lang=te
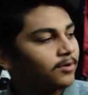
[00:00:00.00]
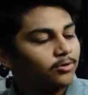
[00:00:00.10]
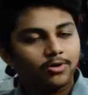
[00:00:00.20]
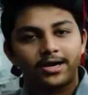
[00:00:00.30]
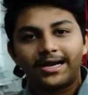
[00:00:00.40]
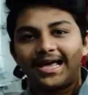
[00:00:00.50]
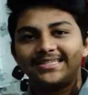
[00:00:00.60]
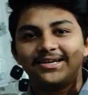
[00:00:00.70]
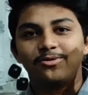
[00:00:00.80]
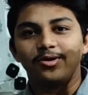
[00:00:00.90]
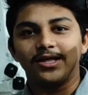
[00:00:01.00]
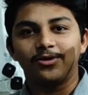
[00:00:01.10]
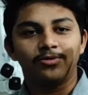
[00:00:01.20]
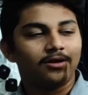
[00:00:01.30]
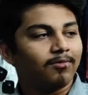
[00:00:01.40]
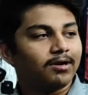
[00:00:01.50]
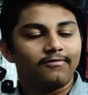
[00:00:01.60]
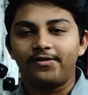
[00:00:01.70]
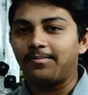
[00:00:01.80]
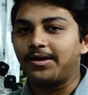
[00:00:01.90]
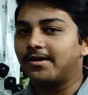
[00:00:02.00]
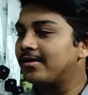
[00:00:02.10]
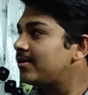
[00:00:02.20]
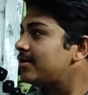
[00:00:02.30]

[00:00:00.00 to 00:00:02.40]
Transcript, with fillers: అయితే మనకు ఒక క్లాసిక్ లుక్ అయితే ఉందనమాట ఫ్యాబ్రిక్